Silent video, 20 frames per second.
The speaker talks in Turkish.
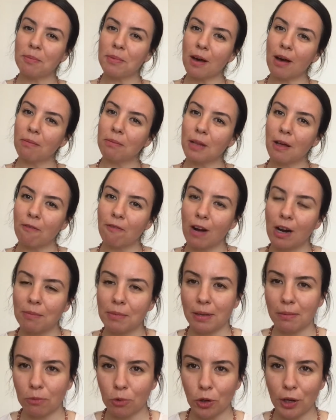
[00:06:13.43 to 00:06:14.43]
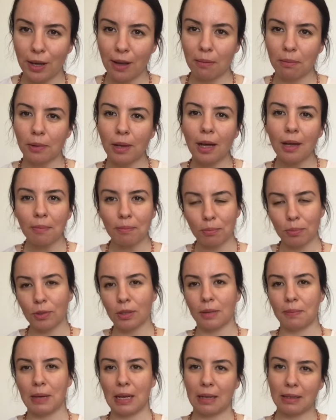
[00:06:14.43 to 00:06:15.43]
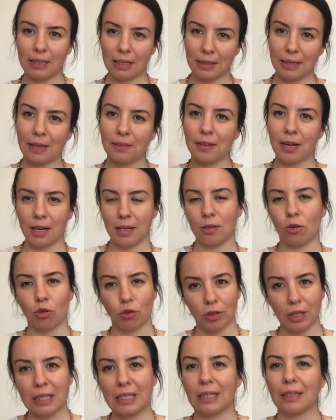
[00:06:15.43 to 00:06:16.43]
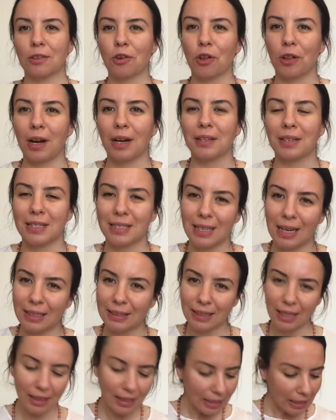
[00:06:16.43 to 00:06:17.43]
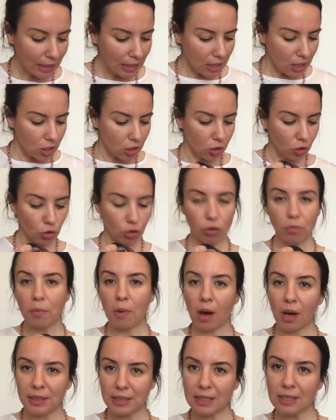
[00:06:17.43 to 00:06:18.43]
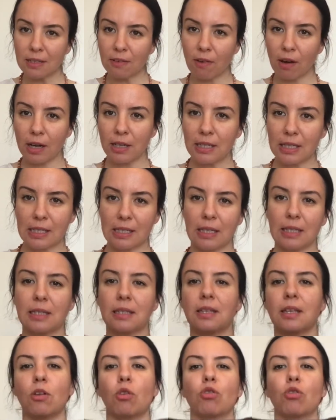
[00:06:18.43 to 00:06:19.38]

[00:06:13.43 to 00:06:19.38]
ablam var benim Nuray abla. Beni tanıyanlar onu da tanıyorlardır zaten. Onun mağazası var işlettiği. Onun